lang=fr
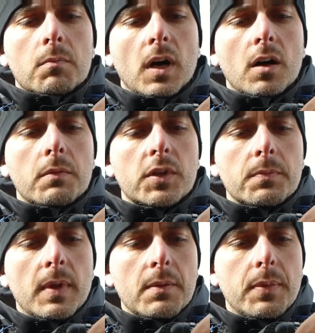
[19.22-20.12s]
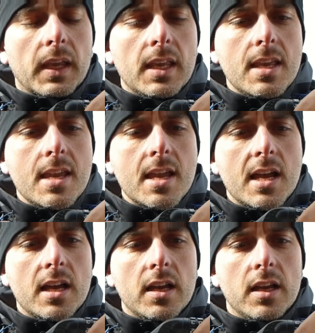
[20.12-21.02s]
Bon, ben, je suis mal pris, je
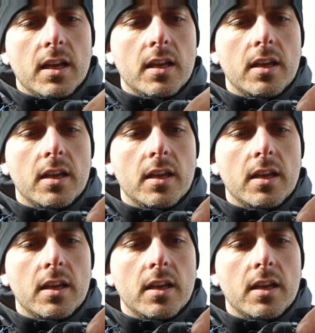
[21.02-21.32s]
euh,